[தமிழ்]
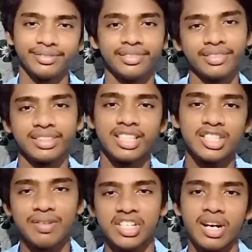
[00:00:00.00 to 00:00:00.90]

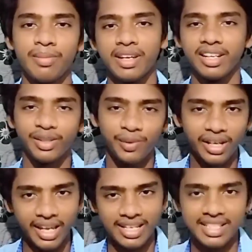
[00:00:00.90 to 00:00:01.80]
சுச்சுவேஷன் அப்படி இருக்குது உங்களுக்கு
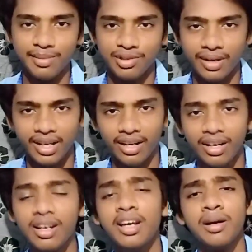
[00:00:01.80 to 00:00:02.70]
எக்ஸாம்ஸ் வைக்கிறாங்க
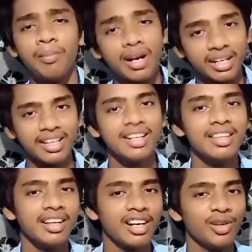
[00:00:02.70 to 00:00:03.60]
பட்
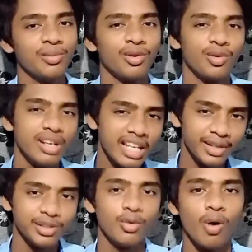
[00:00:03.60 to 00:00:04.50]
இருந்தாலும் நீங்க
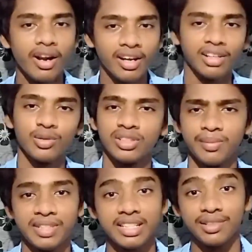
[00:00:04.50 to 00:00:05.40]
வந்து ஒன் ஆர் டூ
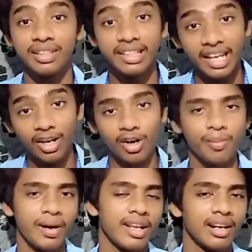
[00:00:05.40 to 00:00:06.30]
சப்ஜெக்ட்ஸ் வந்து டேக் ஆன்
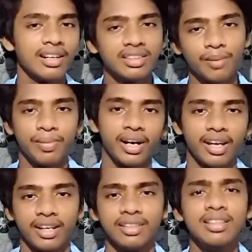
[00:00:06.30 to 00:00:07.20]
பண்ணிக்கலாம் தப்பு
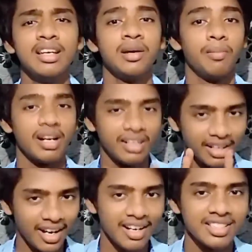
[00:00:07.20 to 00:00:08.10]
கிடையாது பட் நான்
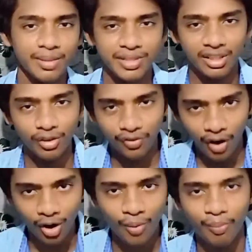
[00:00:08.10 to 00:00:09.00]
ஆறு சப்ஜெக்டும் ஃபாலோ
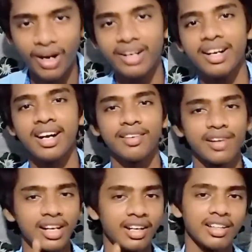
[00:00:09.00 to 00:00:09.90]

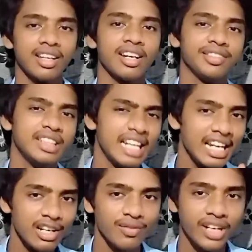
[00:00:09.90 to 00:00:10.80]
பண்றேன்றவங்களுக்காக தான் நான் வந்து
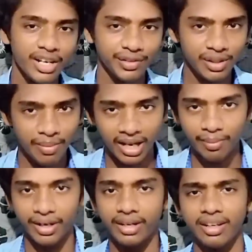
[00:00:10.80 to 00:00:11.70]
டெய்லியும் வீடியோ வந்து மேக்
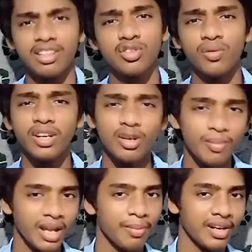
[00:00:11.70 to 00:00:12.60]
பண்ணிட்டு இருக்கேன் ஸோ வீடியோ
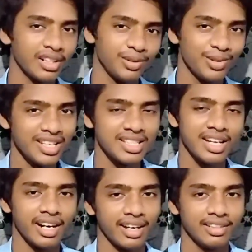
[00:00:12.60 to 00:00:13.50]
மேக் பண்றது ஒன்றும் ஈஸி
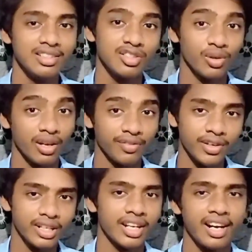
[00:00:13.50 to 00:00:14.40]
கிடையாது ஸோ எஃபர்ட்
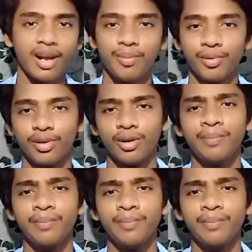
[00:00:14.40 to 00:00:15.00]
நிறைய போடணும்